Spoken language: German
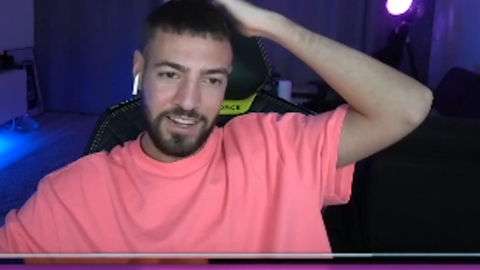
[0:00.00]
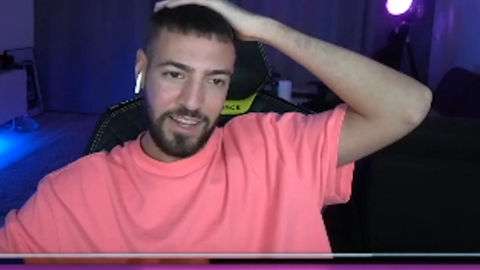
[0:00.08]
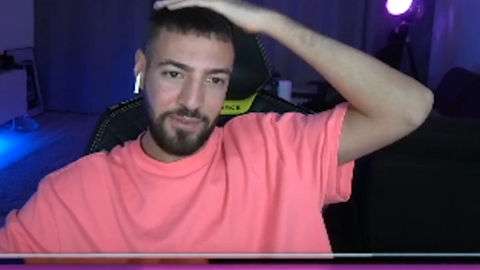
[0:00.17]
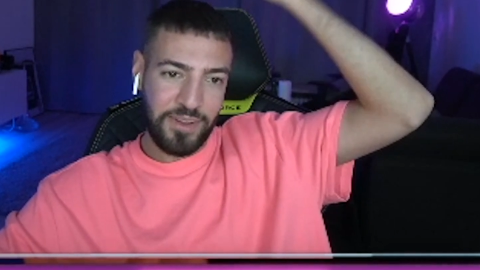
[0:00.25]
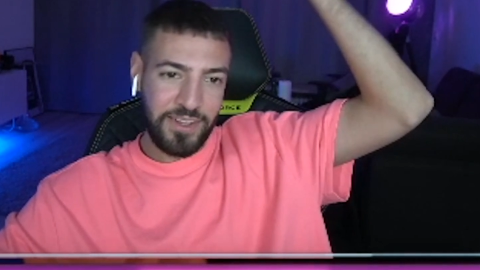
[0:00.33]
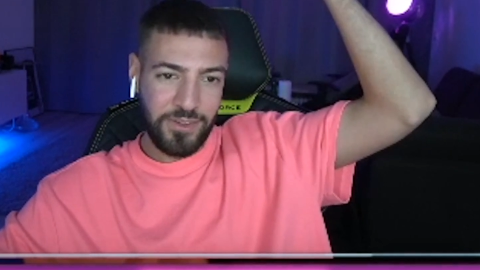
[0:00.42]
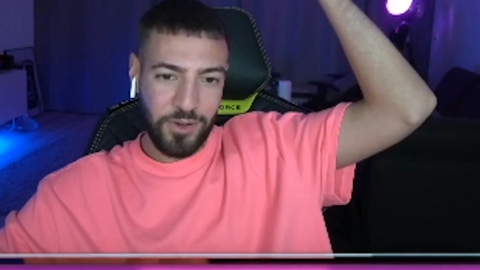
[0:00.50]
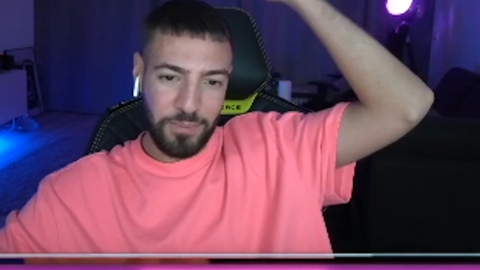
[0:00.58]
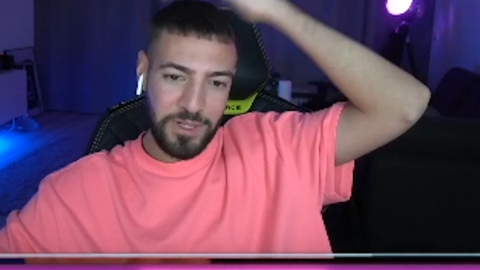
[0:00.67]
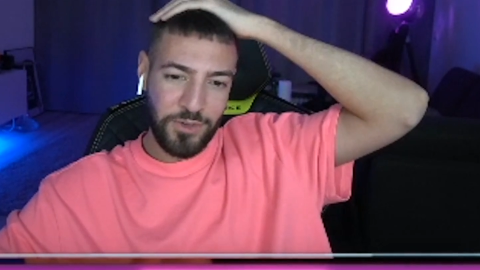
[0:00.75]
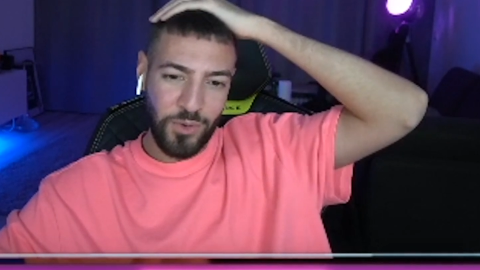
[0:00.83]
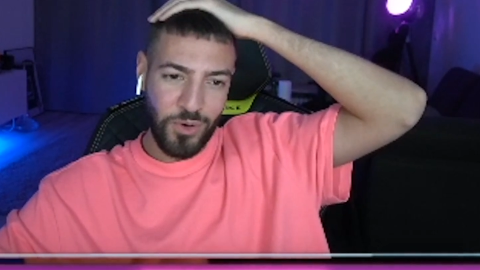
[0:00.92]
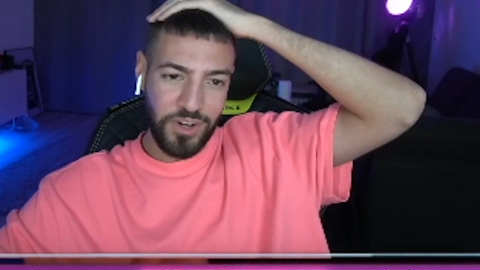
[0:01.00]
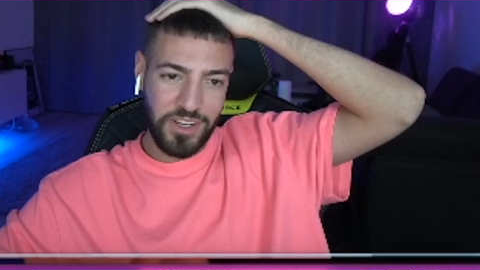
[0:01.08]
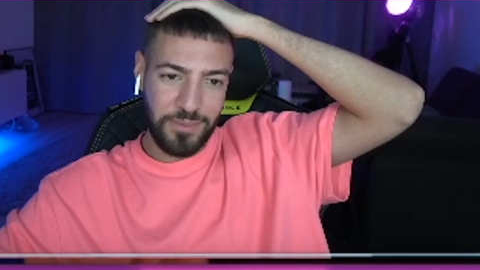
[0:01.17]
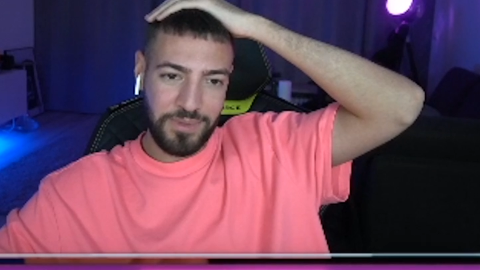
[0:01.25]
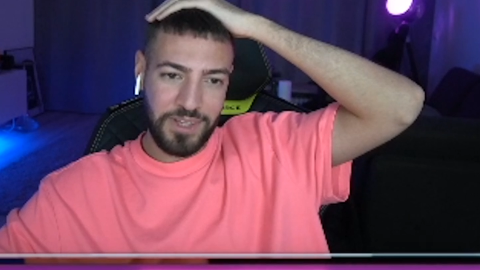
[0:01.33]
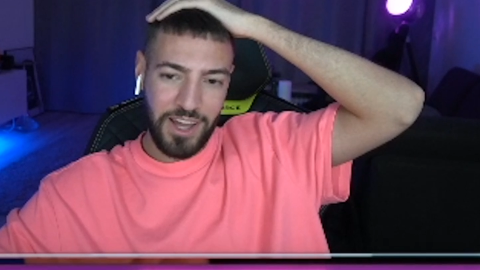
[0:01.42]
Der verdient doch Millionen
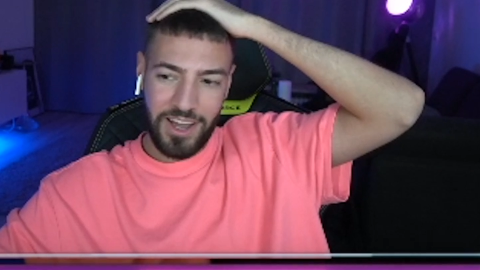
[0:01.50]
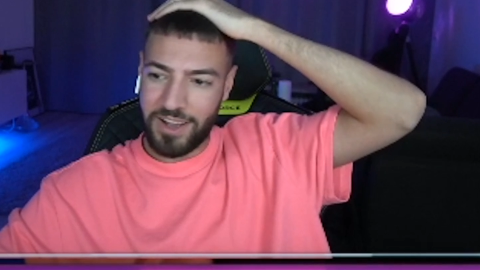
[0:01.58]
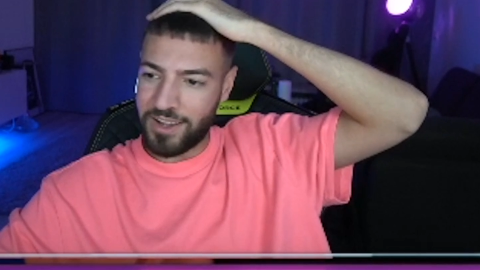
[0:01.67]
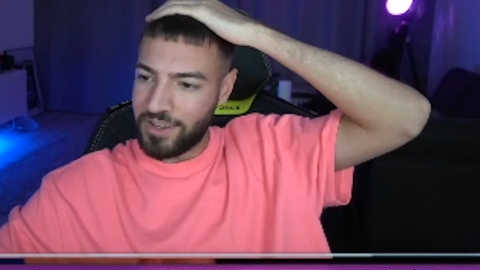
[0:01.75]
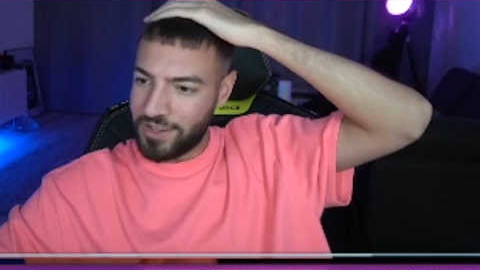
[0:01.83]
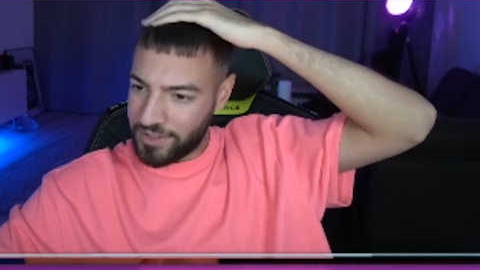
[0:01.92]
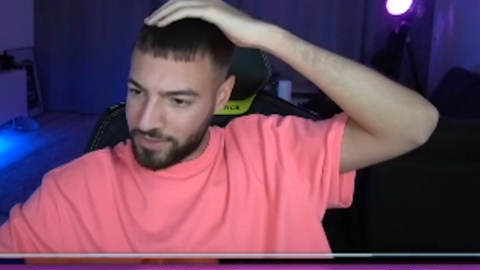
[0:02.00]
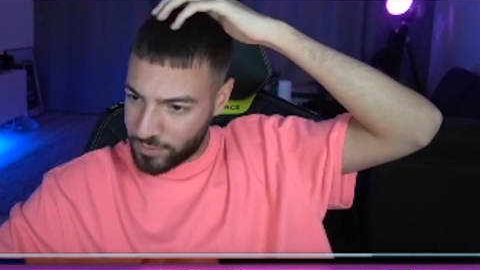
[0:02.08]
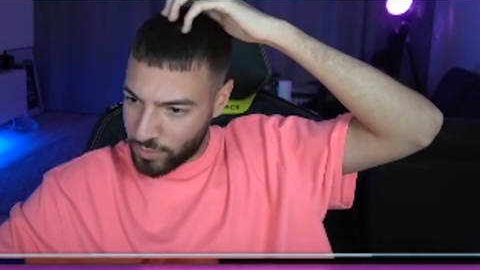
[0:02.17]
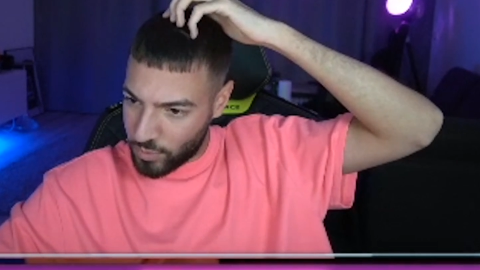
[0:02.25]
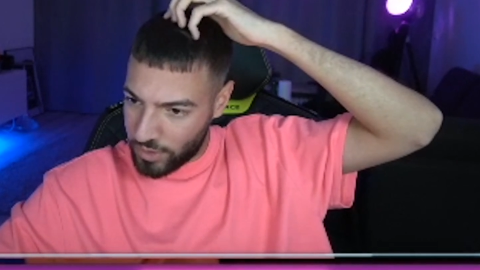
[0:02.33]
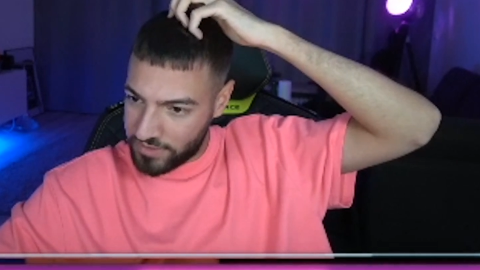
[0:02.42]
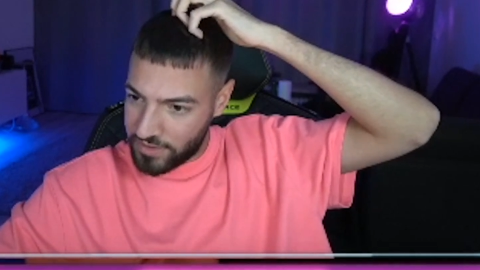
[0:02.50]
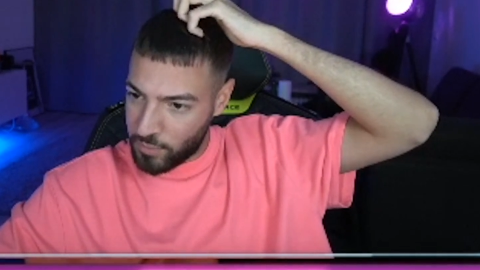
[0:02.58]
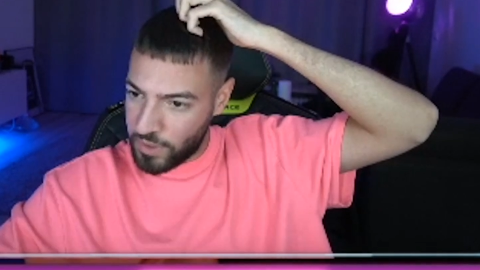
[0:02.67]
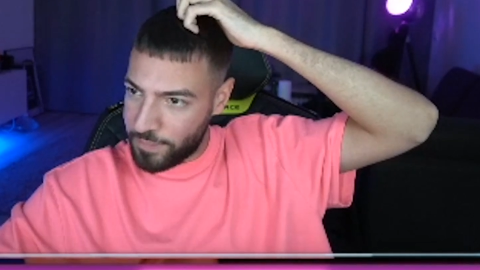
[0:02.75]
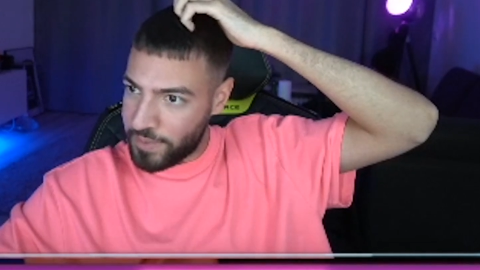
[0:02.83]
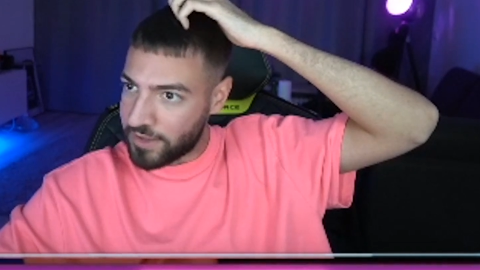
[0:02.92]
im Jahr. So,
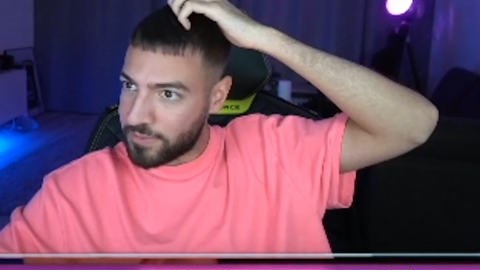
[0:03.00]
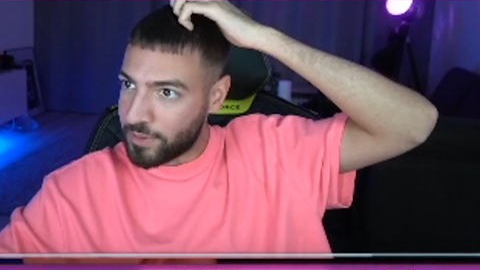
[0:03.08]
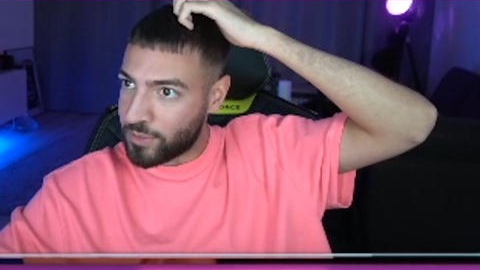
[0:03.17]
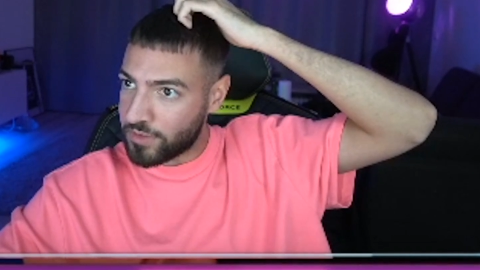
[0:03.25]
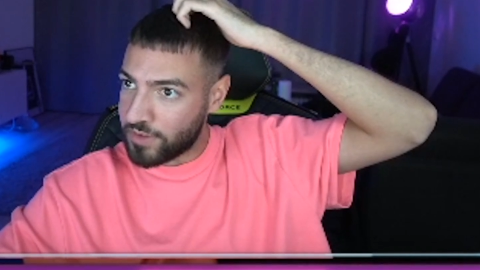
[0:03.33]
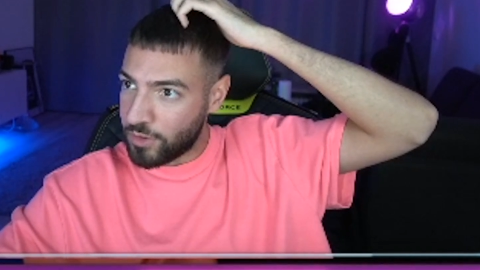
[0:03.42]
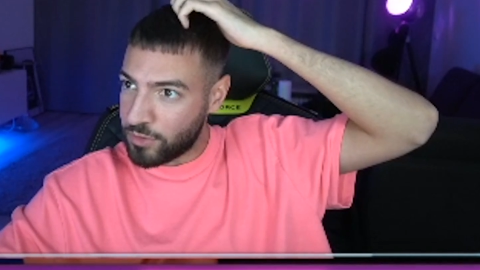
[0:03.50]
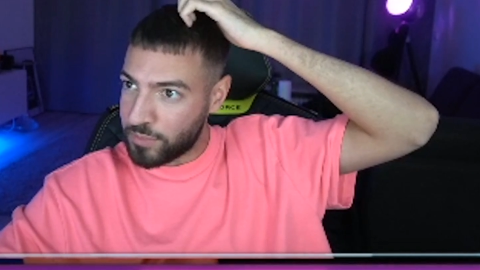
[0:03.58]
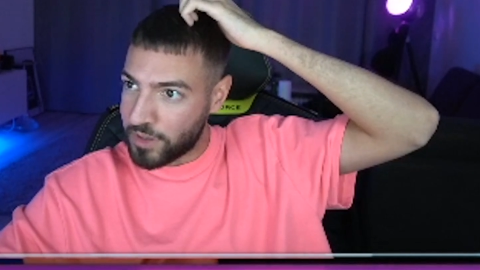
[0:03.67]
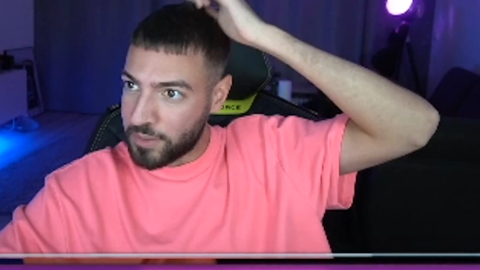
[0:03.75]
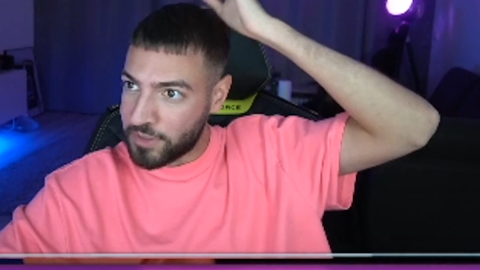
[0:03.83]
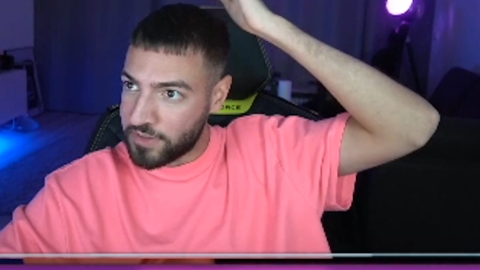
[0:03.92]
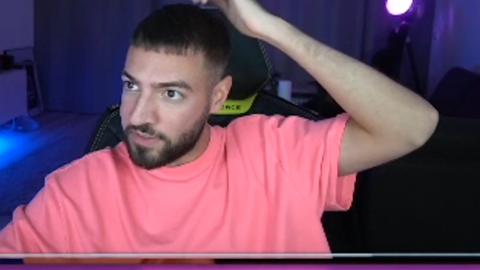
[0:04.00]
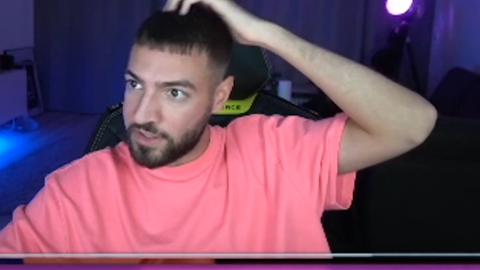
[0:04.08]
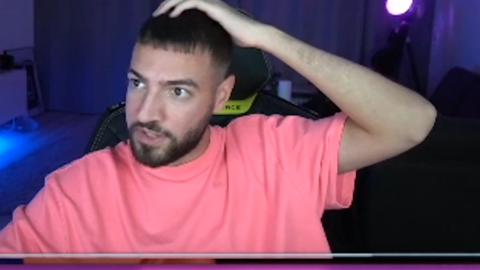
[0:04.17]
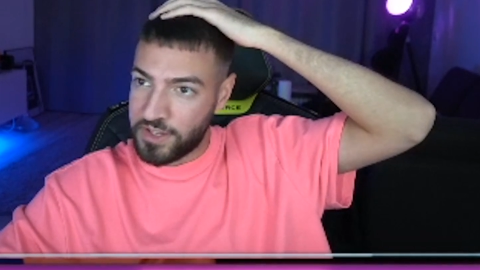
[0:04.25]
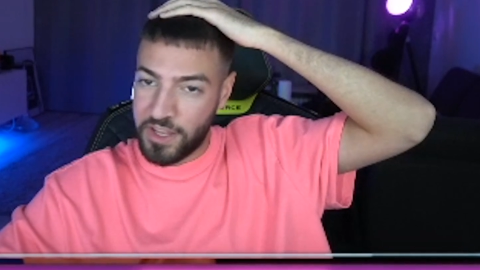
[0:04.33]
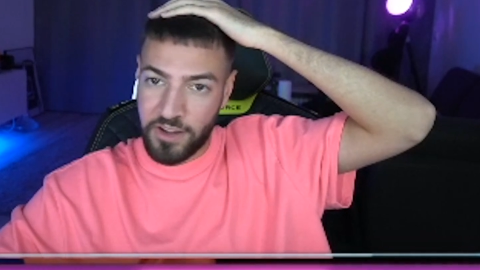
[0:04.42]
WhatsApp Web erstmal kurz ausmachen, damit das hier
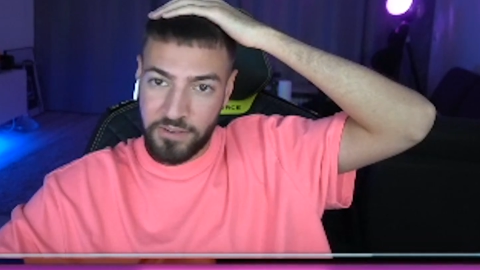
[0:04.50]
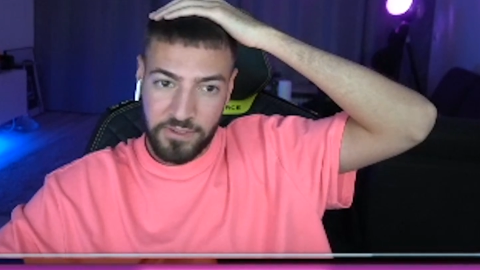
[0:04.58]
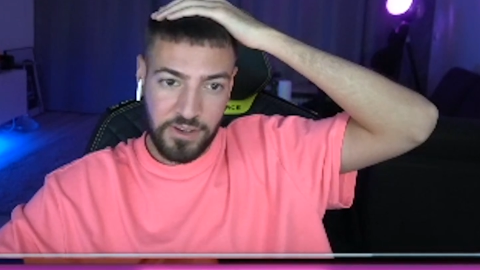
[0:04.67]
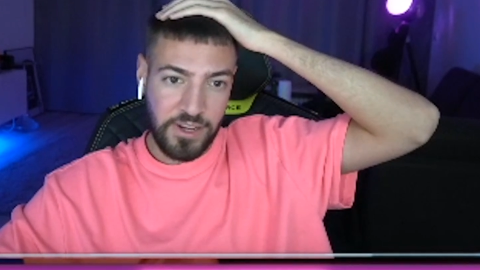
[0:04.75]
nicht nervt.